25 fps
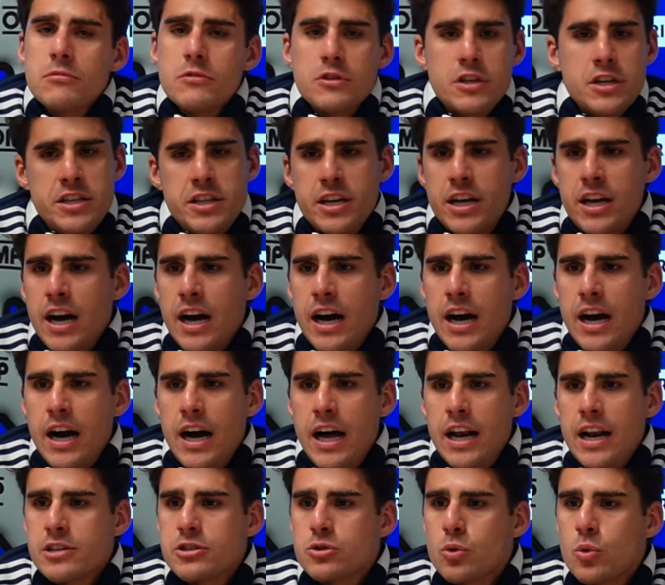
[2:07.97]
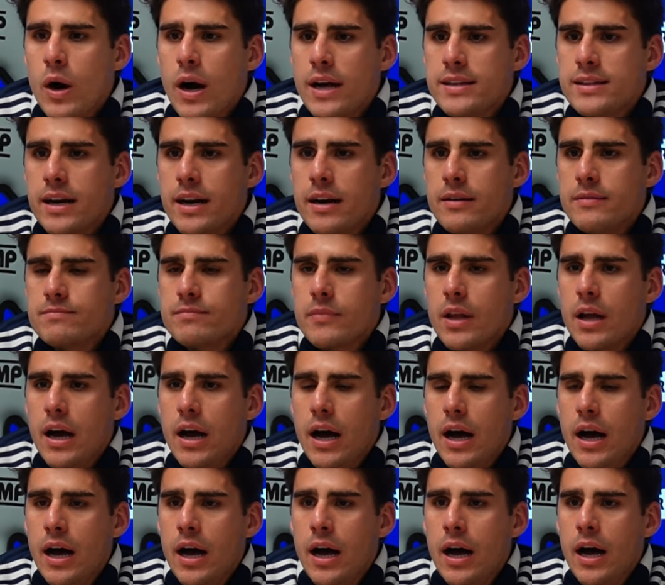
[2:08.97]
Dedica alla squadra,
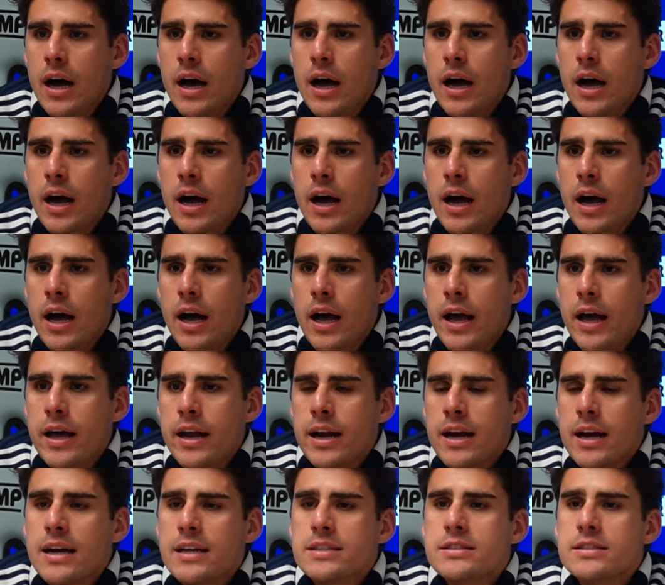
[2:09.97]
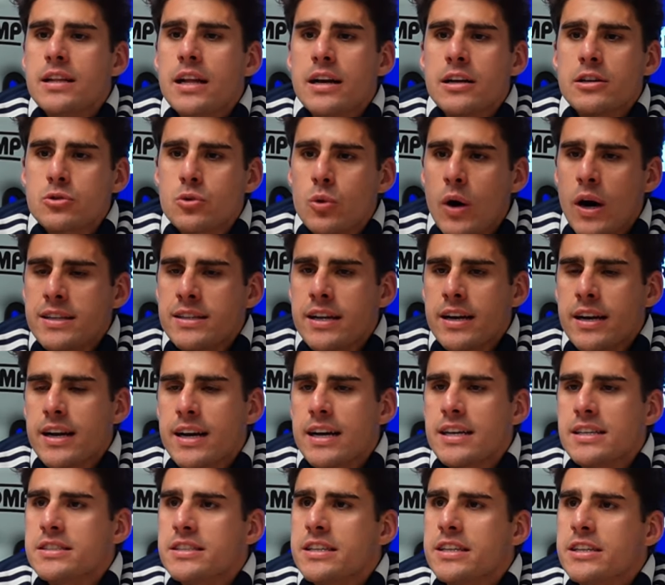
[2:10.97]
ai ragazzi della squadra, ai
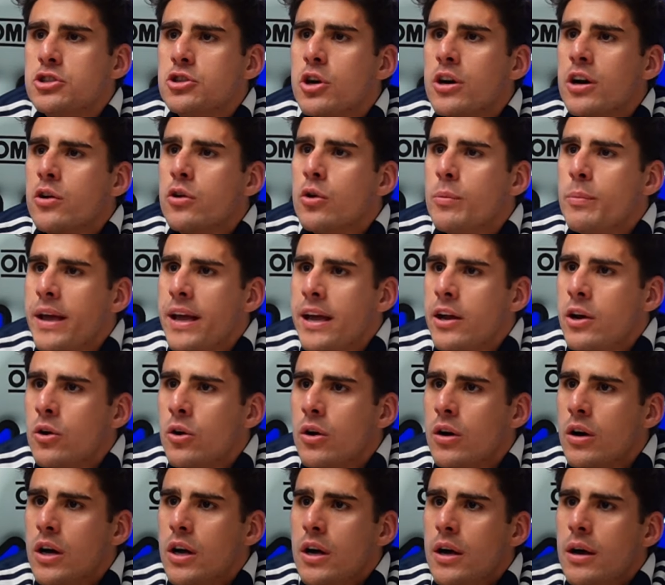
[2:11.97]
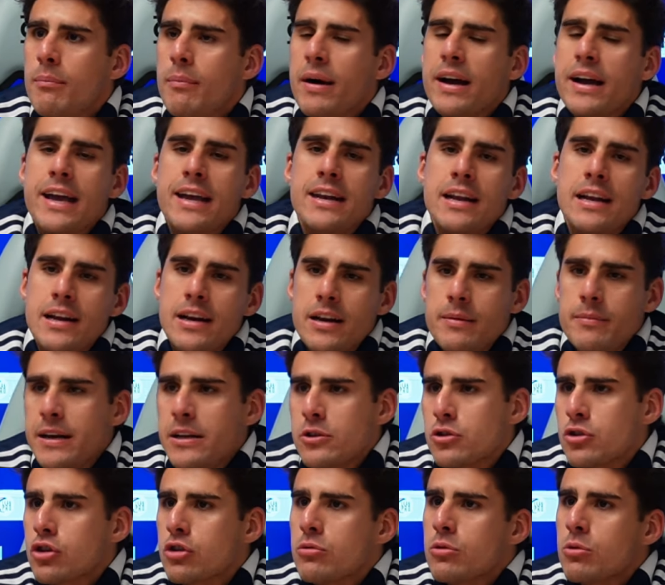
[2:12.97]
ragazzi che giocano meno, ma che in
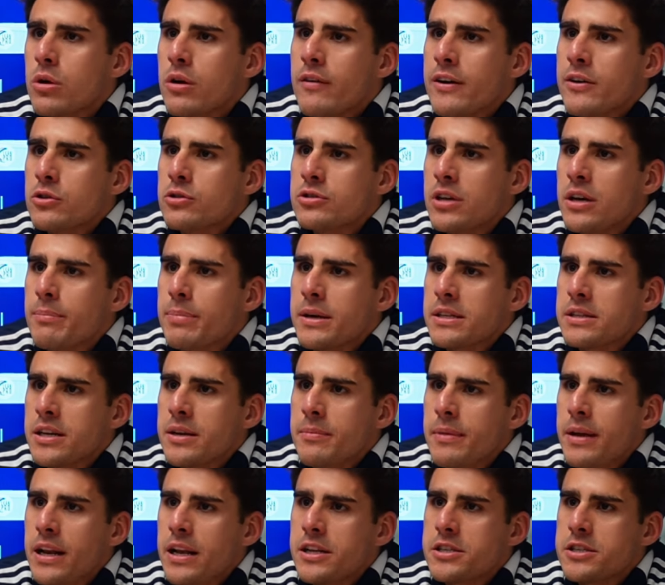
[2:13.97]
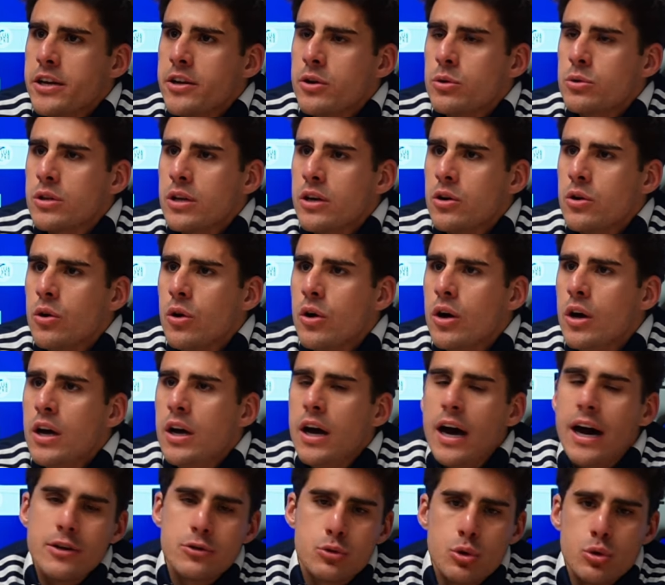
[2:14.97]
allenamento comunque vanno sempre a 3.000 e ci aiutano
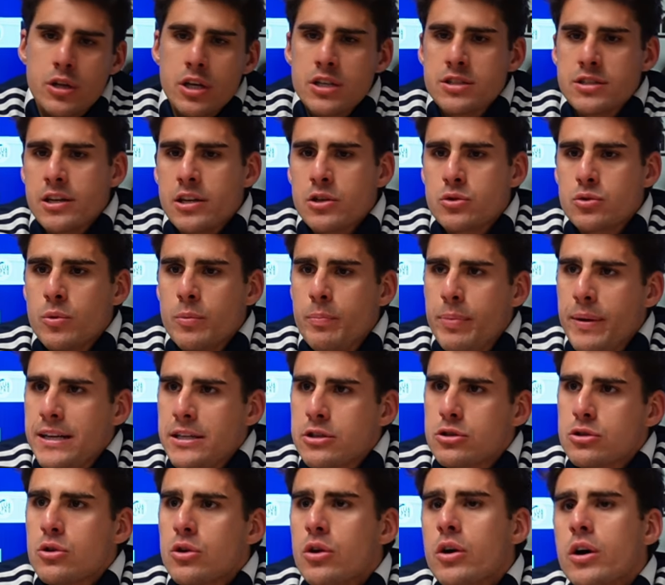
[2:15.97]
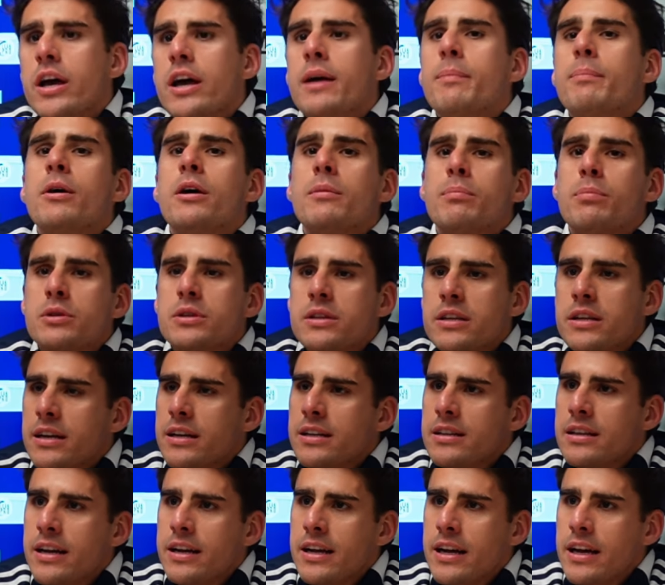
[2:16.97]
a tutti a stare sul pezzo e poi poter
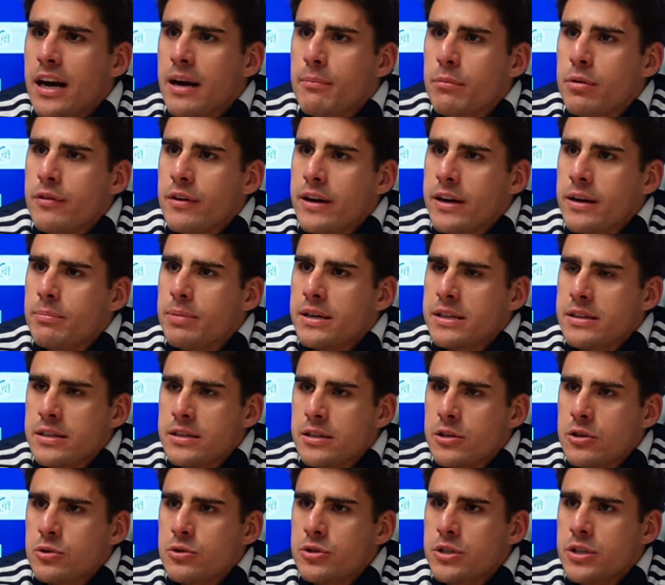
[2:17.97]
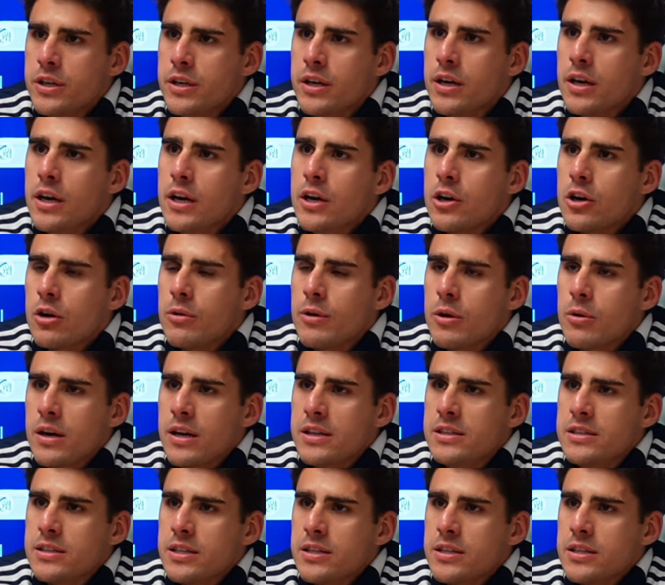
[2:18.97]
andare in campo e fare partite così come quella di